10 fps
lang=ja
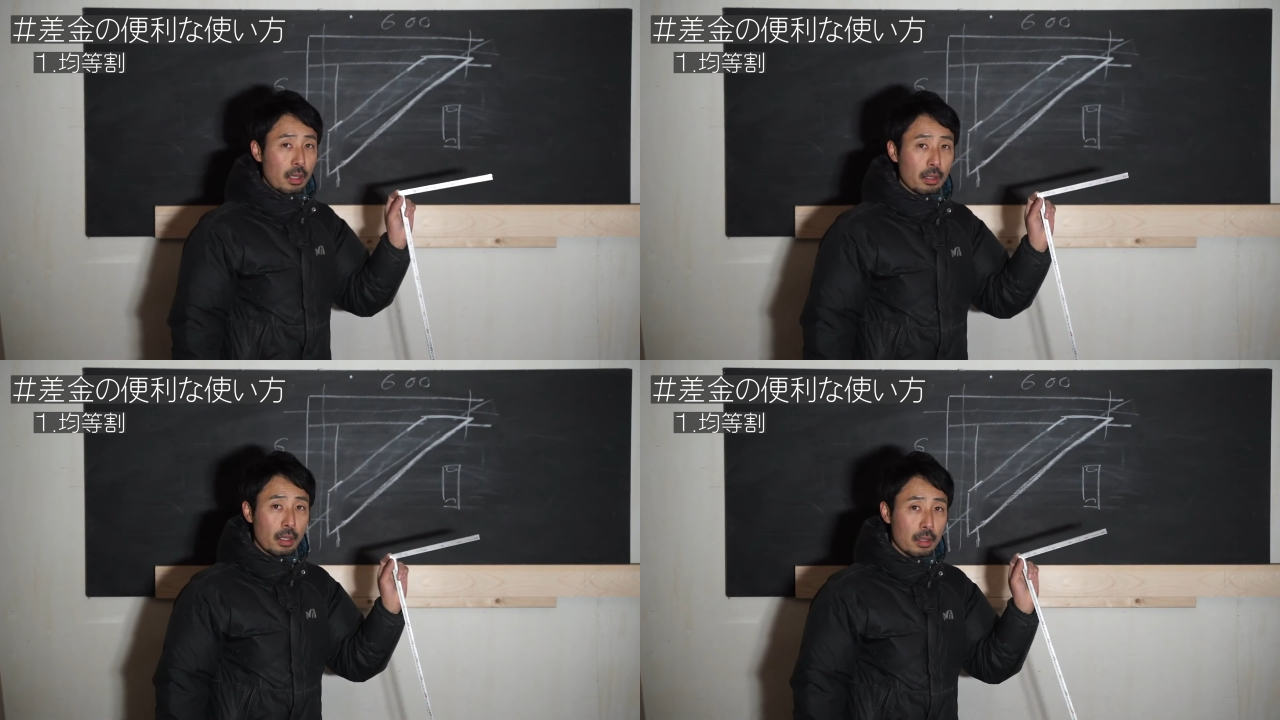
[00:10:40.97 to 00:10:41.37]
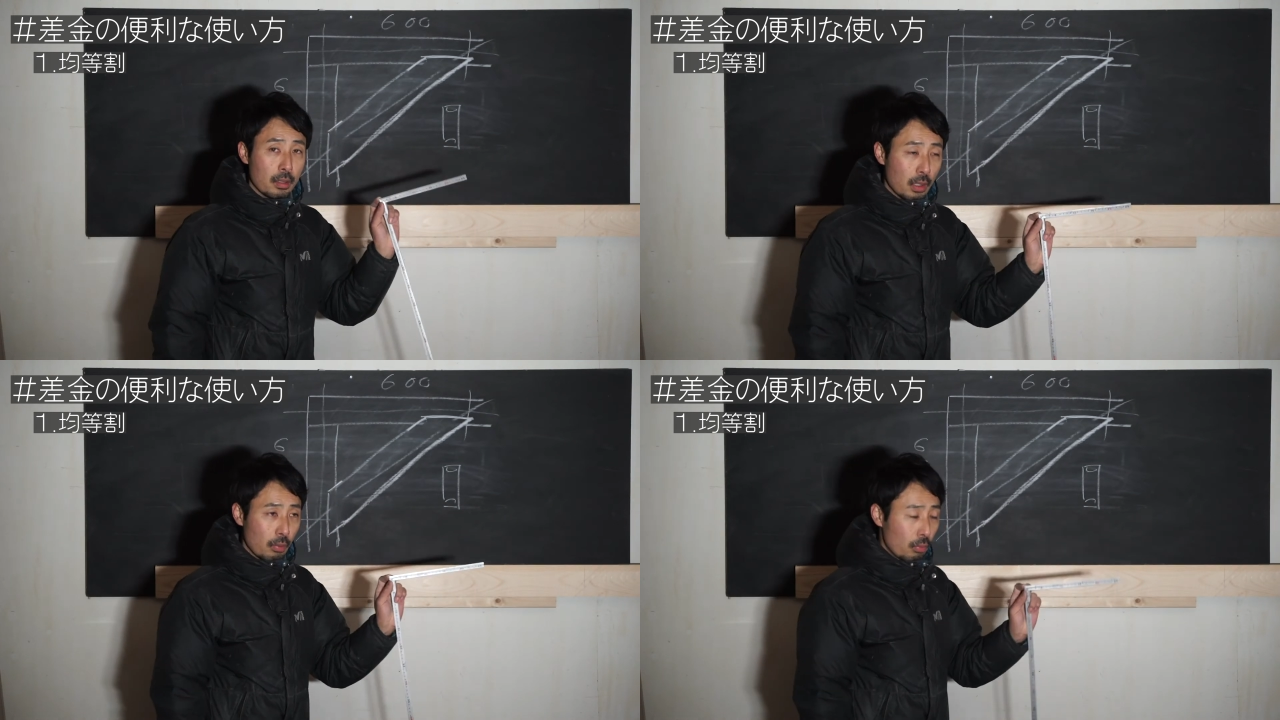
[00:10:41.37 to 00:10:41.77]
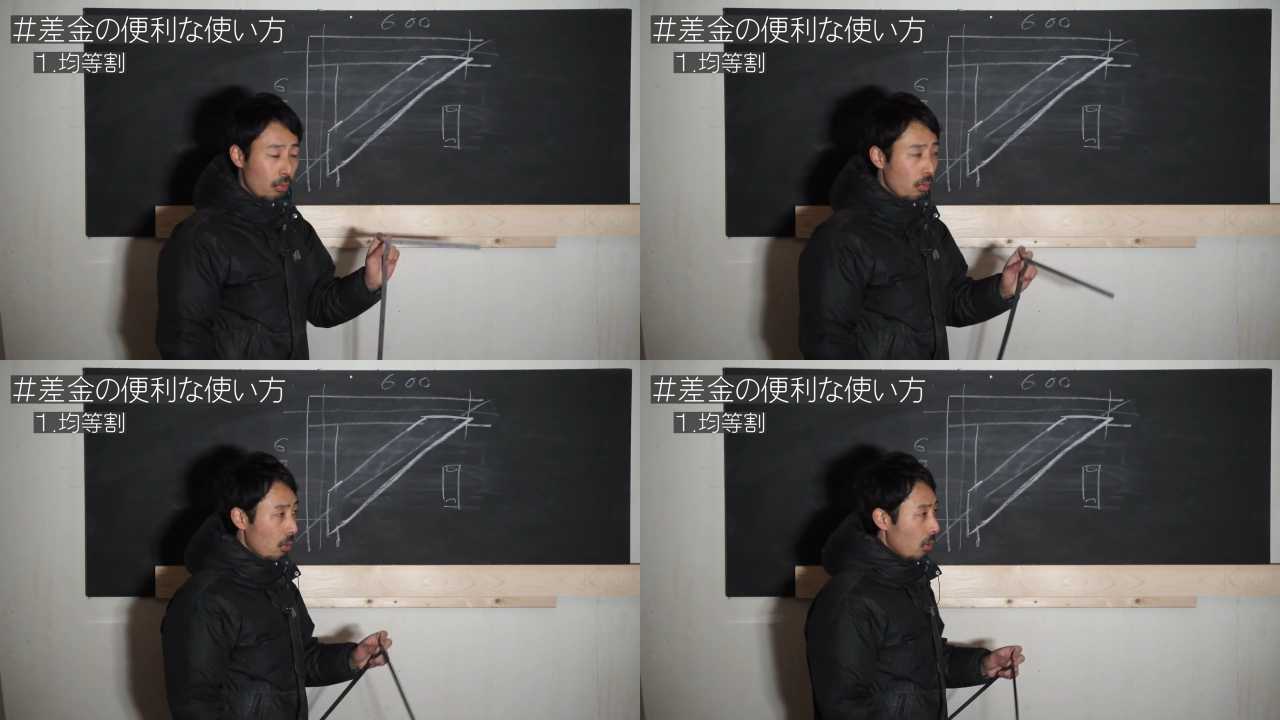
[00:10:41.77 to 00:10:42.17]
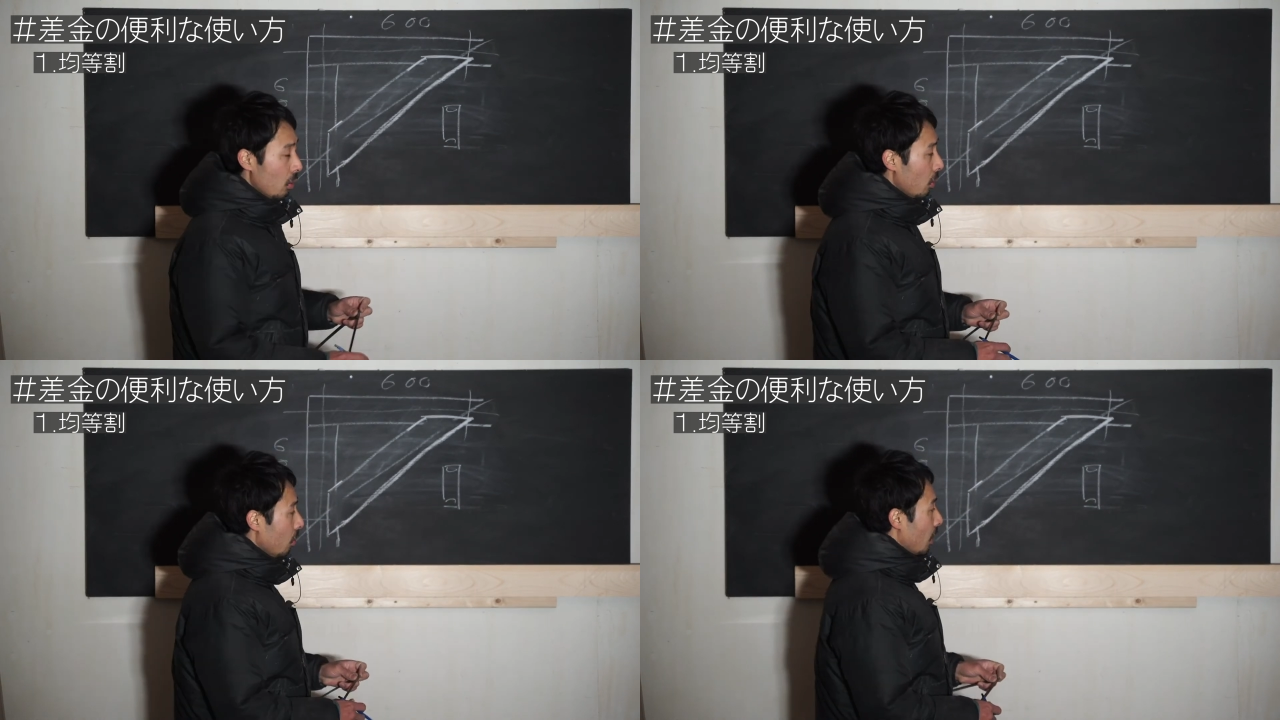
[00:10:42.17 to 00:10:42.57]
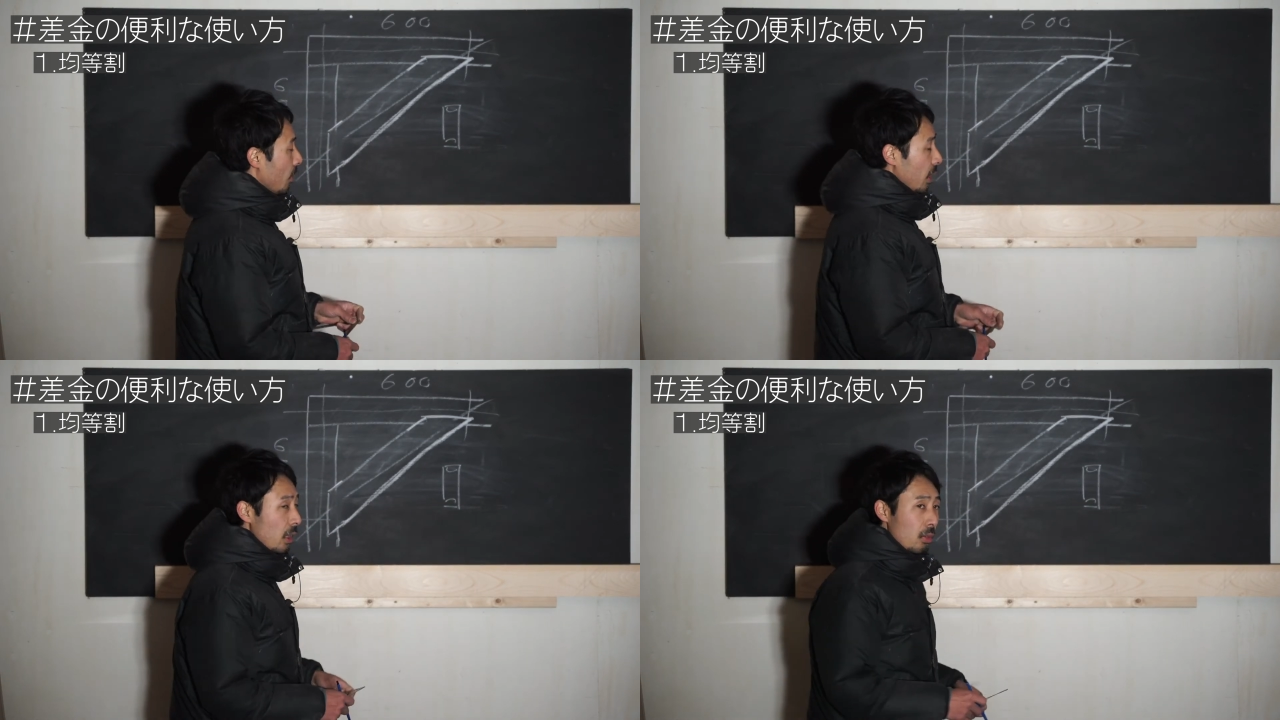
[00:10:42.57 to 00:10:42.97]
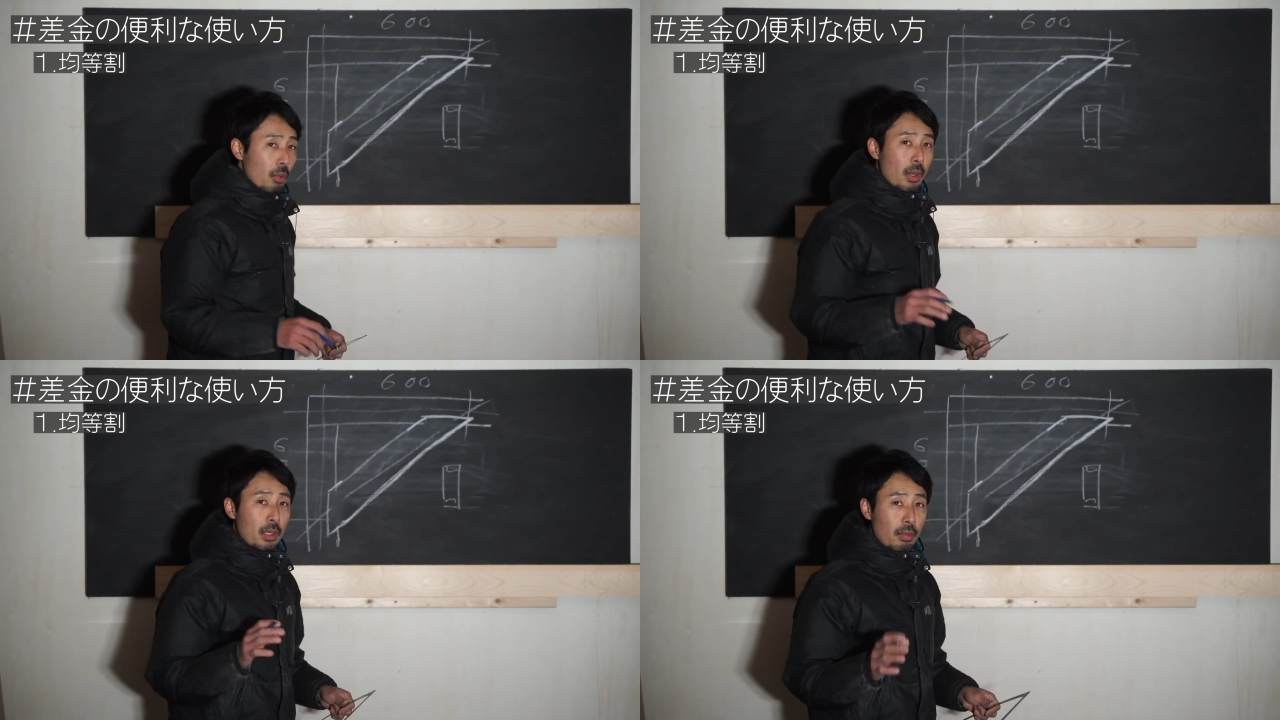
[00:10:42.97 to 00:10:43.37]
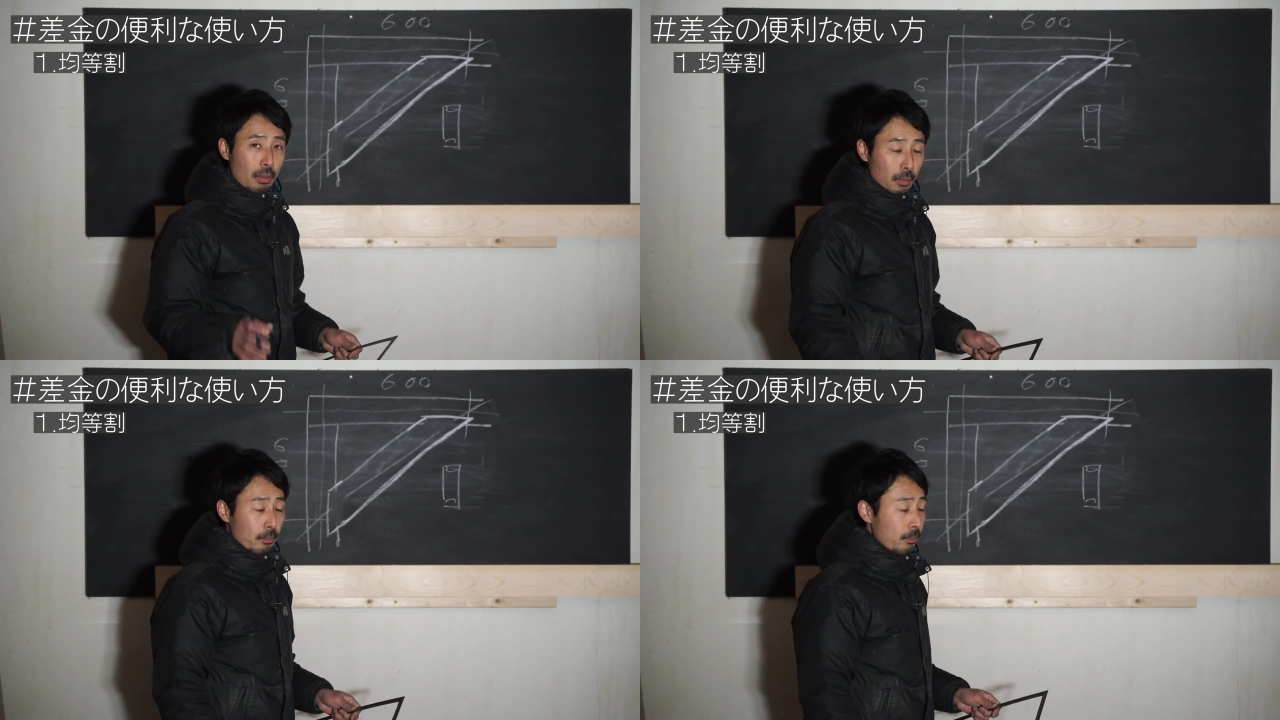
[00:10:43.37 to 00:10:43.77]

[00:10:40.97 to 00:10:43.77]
簡単にできるというのがまあ均等割りですね。